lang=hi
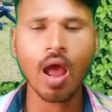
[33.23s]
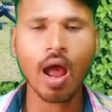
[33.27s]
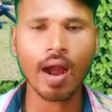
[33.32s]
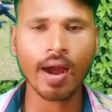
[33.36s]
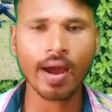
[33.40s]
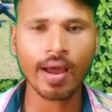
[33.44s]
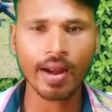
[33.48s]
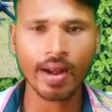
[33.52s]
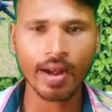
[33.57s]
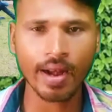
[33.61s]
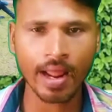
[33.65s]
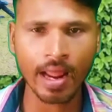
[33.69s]

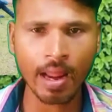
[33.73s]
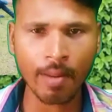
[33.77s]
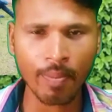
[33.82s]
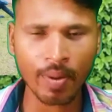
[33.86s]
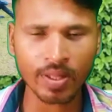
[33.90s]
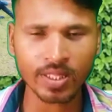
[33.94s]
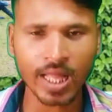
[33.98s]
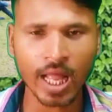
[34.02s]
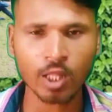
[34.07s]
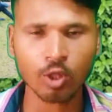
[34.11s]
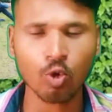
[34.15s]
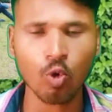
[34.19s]
अगर नहीं
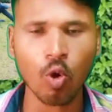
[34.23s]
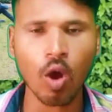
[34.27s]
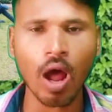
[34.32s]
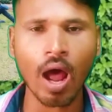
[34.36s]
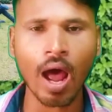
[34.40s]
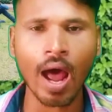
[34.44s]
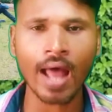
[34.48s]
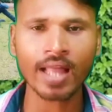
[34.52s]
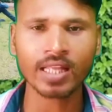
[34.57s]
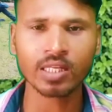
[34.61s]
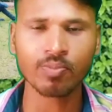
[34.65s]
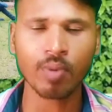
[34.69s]
पता तो
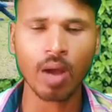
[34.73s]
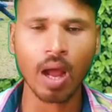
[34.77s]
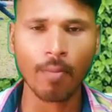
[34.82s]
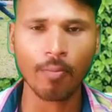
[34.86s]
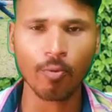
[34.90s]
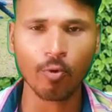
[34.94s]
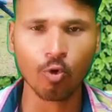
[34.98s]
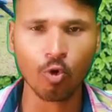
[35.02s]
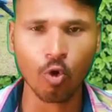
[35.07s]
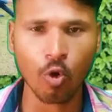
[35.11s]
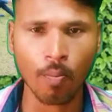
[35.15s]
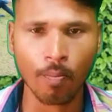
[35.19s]
आज मैं
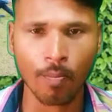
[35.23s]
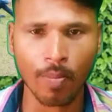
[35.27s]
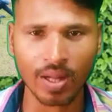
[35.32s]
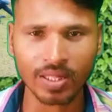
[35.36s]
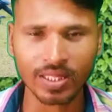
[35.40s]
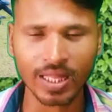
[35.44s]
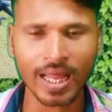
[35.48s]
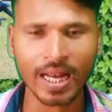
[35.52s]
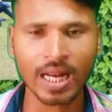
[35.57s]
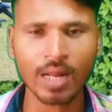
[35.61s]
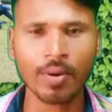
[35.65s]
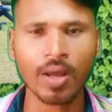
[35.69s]
आप लोग को
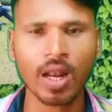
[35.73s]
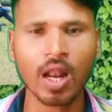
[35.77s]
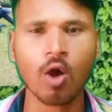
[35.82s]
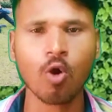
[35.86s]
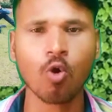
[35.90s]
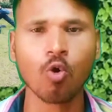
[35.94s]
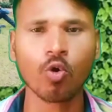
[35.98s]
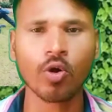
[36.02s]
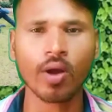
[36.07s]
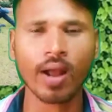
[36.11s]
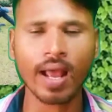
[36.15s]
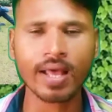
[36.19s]
बताने वाला
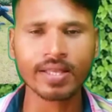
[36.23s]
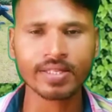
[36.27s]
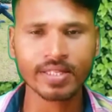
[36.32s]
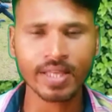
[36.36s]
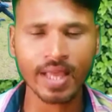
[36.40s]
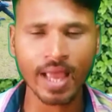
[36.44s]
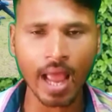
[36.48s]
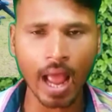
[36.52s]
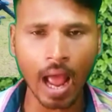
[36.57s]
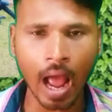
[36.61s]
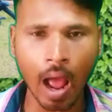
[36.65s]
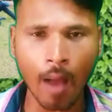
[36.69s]
हूं
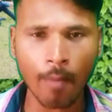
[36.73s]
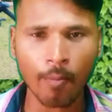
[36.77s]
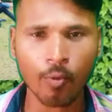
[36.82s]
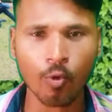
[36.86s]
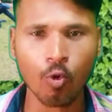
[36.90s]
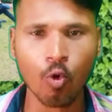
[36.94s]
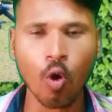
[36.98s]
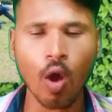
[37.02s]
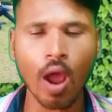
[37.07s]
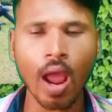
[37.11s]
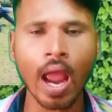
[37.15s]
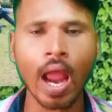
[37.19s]
कैसे
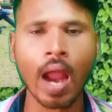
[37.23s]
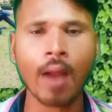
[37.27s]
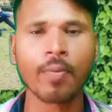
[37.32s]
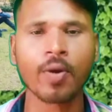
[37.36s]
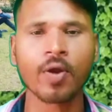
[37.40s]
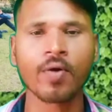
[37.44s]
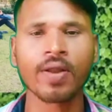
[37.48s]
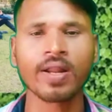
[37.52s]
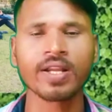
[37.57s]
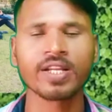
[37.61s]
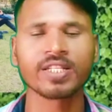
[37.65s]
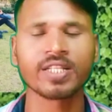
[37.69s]
आपको ऐप
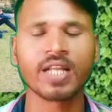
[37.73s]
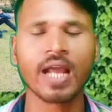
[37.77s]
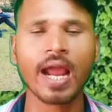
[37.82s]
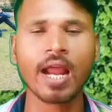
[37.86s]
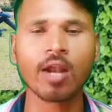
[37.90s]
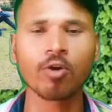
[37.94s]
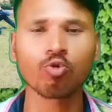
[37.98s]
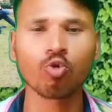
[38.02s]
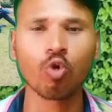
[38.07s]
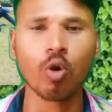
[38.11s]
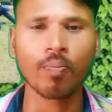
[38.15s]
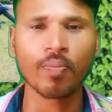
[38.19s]
डेवर
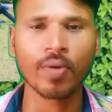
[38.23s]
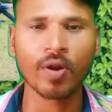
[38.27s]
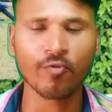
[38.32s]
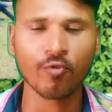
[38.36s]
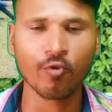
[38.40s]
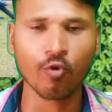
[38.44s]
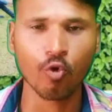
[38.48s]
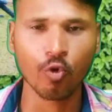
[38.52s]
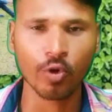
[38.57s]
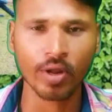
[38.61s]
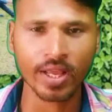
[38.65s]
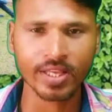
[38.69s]
स्टाइल को अपने
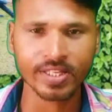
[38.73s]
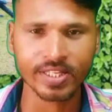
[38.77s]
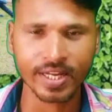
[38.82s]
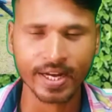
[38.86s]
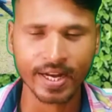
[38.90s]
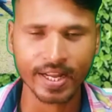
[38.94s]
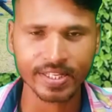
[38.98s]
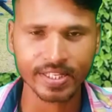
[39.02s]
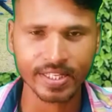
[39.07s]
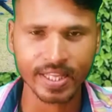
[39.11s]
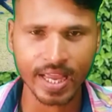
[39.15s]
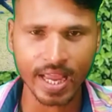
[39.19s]
फोन के
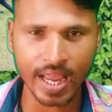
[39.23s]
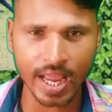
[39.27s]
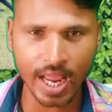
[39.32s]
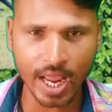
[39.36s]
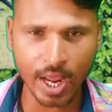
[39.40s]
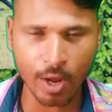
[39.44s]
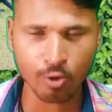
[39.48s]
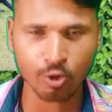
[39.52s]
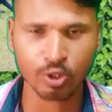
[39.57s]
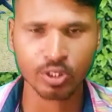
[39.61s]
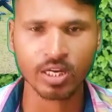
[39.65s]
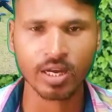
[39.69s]
सेटिंग से
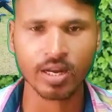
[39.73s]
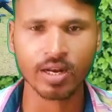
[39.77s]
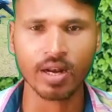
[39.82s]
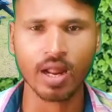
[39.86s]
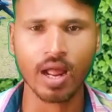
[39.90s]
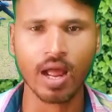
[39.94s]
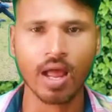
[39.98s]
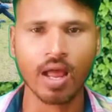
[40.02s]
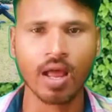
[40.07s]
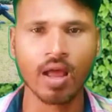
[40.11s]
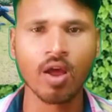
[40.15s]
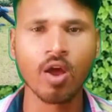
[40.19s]
यूज
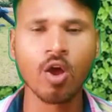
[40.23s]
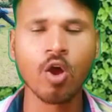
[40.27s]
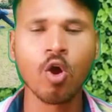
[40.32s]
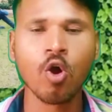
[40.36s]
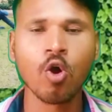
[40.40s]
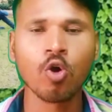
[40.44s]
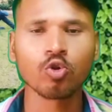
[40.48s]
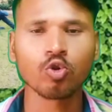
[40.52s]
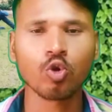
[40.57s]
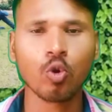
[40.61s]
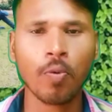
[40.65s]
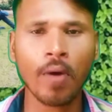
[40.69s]
करना है
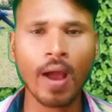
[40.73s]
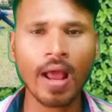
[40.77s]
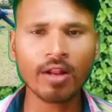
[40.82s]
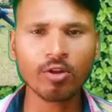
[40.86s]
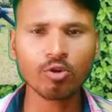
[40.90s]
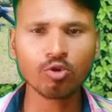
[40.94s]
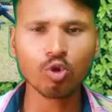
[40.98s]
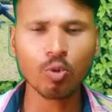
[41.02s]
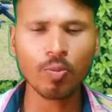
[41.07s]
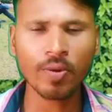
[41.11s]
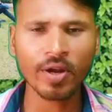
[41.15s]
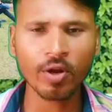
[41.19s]
तो फाइनल
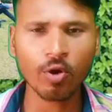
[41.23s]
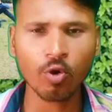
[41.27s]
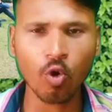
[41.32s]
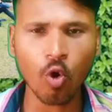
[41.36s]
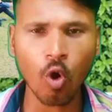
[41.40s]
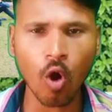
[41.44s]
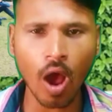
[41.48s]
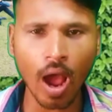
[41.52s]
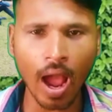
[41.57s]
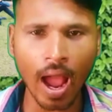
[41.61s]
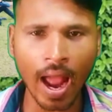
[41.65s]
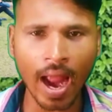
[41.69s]
दोस्तों वीडियो
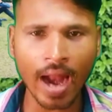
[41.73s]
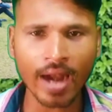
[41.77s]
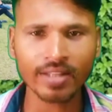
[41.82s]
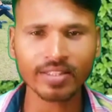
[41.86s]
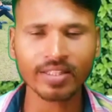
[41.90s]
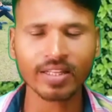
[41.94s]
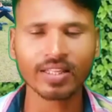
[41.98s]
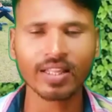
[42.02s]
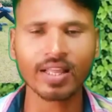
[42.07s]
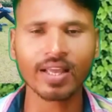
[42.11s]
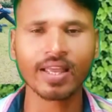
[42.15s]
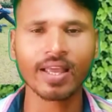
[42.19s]
को एंड
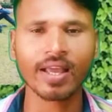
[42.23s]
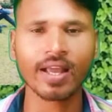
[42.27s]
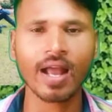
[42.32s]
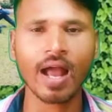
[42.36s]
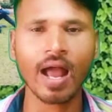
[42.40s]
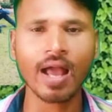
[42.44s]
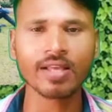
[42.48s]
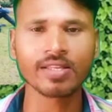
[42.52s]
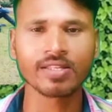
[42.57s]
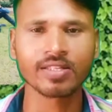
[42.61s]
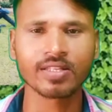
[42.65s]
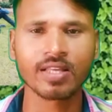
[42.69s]
तक
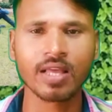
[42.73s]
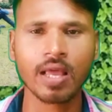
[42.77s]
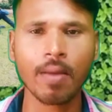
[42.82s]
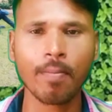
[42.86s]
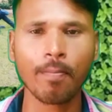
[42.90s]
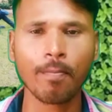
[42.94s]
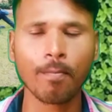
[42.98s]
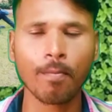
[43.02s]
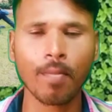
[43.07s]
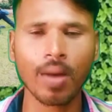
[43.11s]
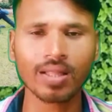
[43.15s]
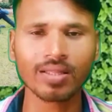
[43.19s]
देखिएगा
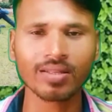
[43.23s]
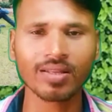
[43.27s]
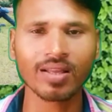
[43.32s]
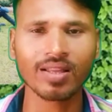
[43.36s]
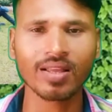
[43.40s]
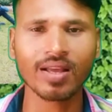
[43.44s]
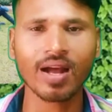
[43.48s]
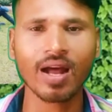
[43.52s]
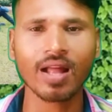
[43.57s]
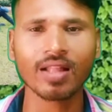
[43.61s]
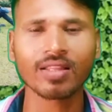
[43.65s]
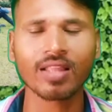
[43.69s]
स्किप मत
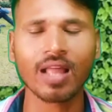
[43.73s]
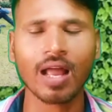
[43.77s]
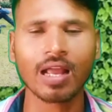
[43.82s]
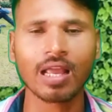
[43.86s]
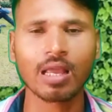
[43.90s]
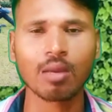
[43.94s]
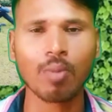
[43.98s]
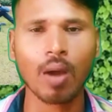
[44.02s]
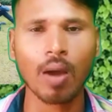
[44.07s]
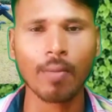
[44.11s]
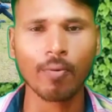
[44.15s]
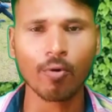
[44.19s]
कीजिएगा
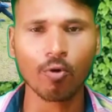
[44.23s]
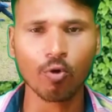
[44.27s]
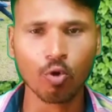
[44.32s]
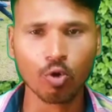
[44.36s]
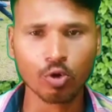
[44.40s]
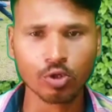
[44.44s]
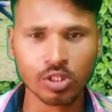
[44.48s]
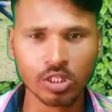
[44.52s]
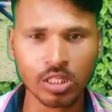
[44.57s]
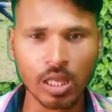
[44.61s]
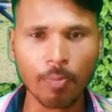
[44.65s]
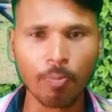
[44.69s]
ताकि मैं आप लोग को
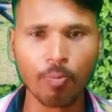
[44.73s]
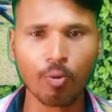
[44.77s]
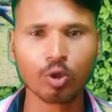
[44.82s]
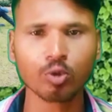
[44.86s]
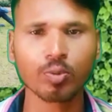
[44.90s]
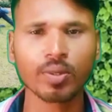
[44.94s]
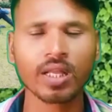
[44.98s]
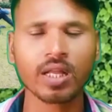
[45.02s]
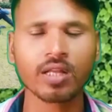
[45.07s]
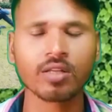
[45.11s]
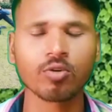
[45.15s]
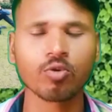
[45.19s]
सब कुछ
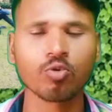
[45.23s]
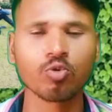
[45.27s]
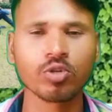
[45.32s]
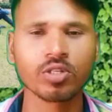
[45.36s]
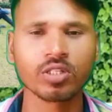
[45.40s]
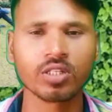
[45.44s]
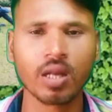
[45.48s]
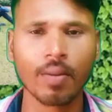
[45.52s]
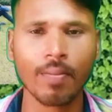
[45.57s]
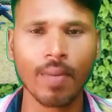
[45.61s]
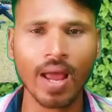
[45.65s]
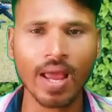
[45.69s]
बता सकूं
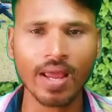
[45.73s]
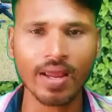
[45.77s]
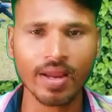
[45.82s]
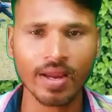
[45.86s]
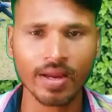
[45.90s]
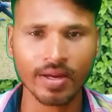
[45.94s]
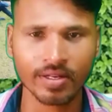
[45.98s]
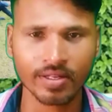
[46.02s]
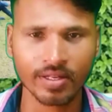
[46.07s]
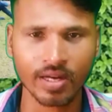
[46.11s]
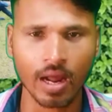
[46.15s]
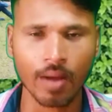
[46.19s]
स्टेप
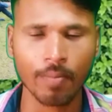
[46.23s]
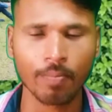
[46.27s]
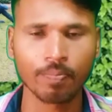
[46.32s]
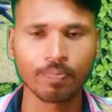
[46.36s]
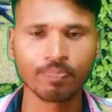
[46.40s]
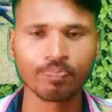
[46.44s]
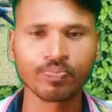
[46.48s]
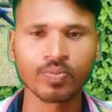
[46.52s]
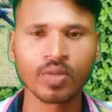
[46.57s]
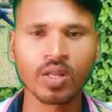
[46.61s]
बाय स्टेप